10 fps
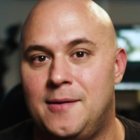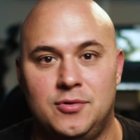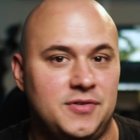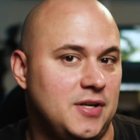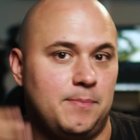
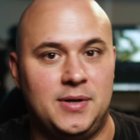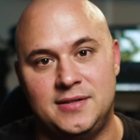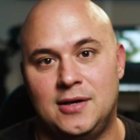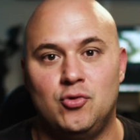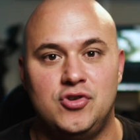Apple siempre
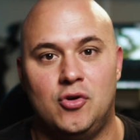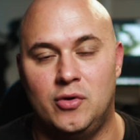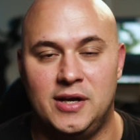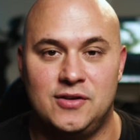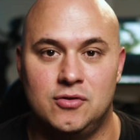está lucido
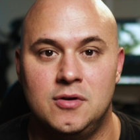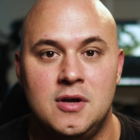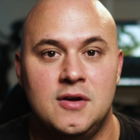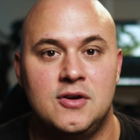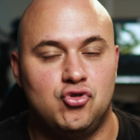con eso.
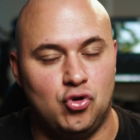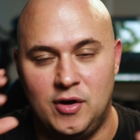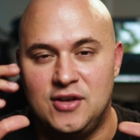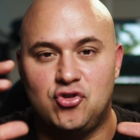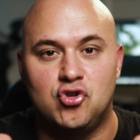
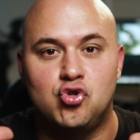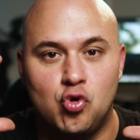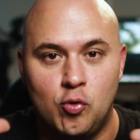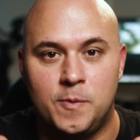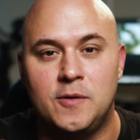So, eso es
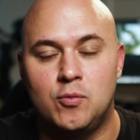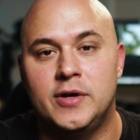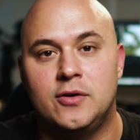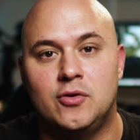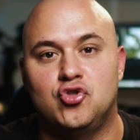súper
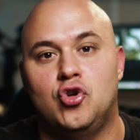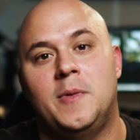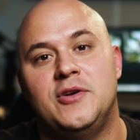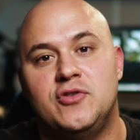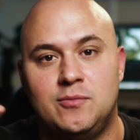bueno, eso nos
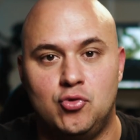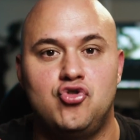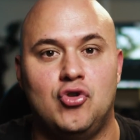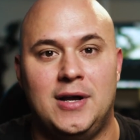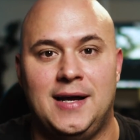va a ayudar
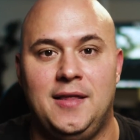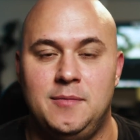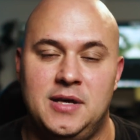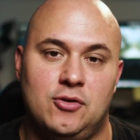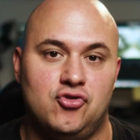mucho a la
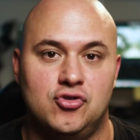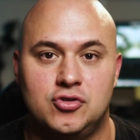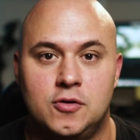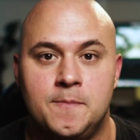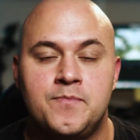academia a
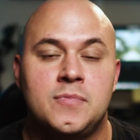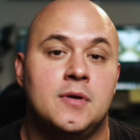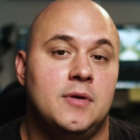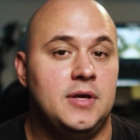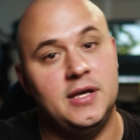nosotros
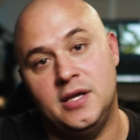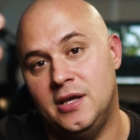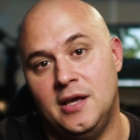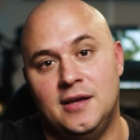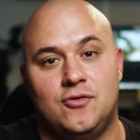
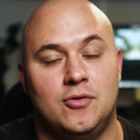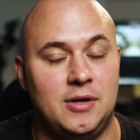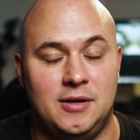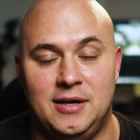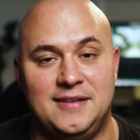y
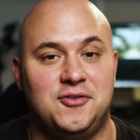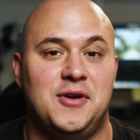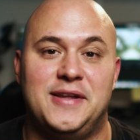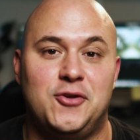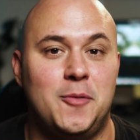eso es,
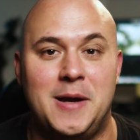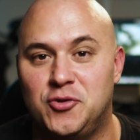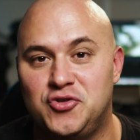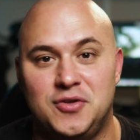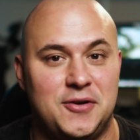esto, esto lo me ha
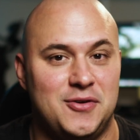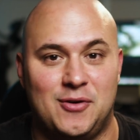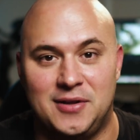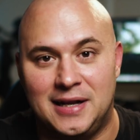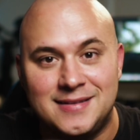emocionado.
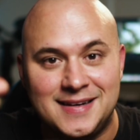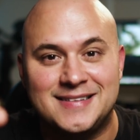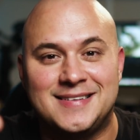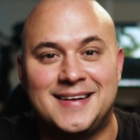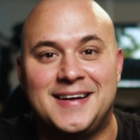el día
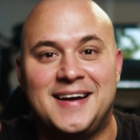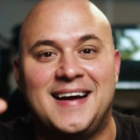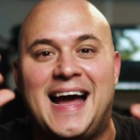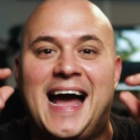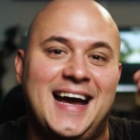que
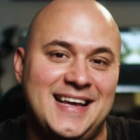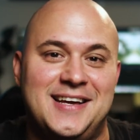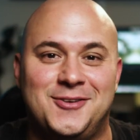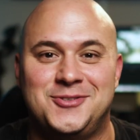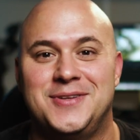salga,
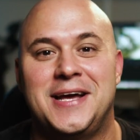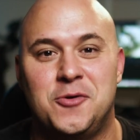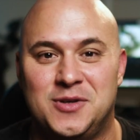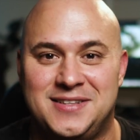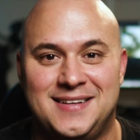ahí al otro día
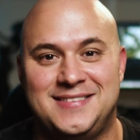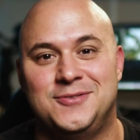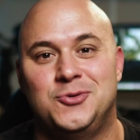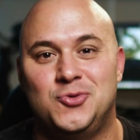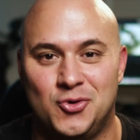yo voy a estar
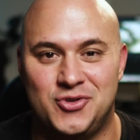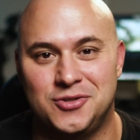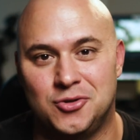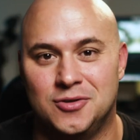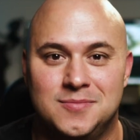haciendo un
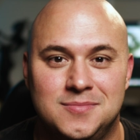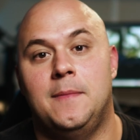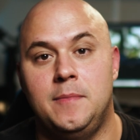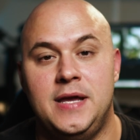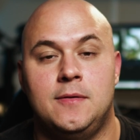coaching call.
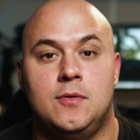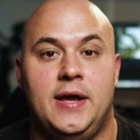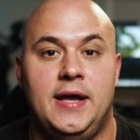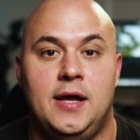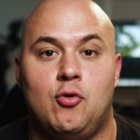También
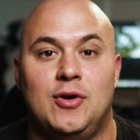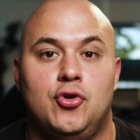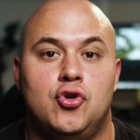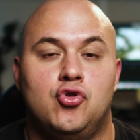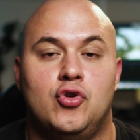eh,
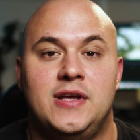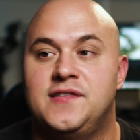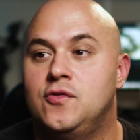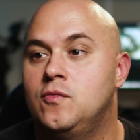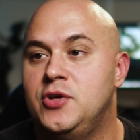cuando yo estoy
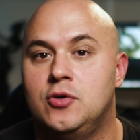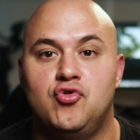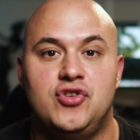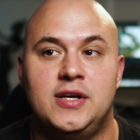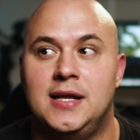haciendo un video
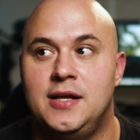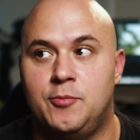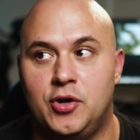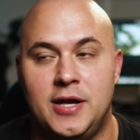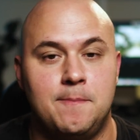musical
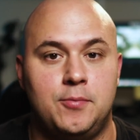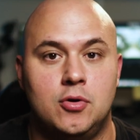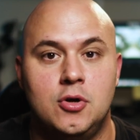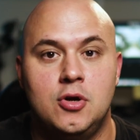y, por ejemplo,